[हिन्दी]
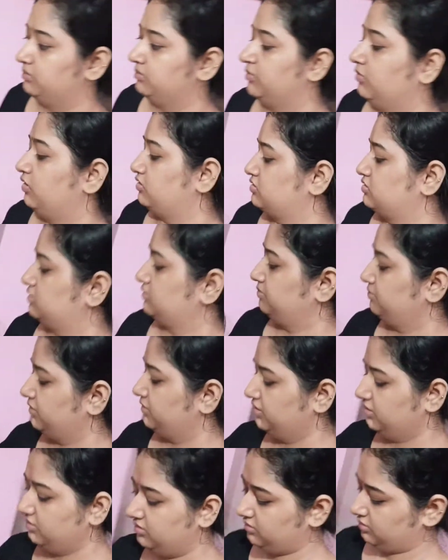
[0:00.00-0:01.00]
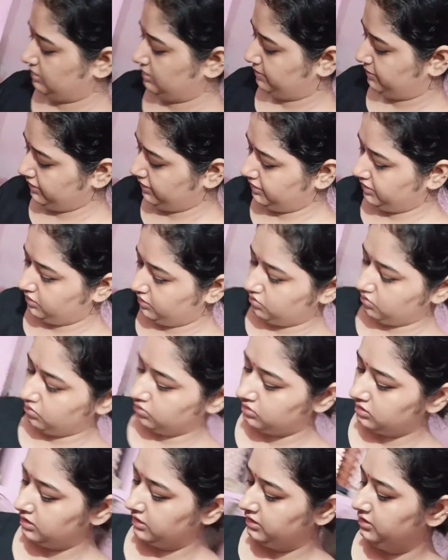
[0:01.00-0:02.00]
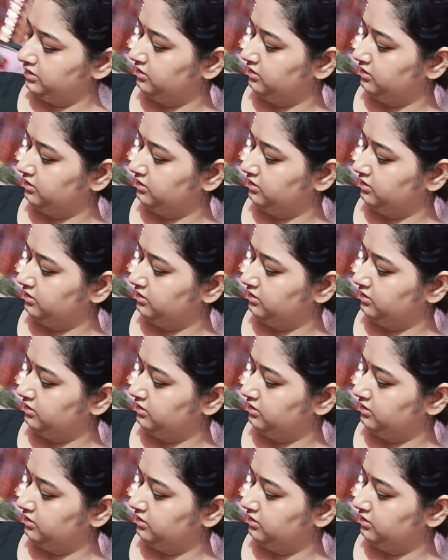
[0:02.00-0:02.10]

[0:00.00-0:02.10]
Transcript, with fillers: मौसम में कपड़े नहीं सूखते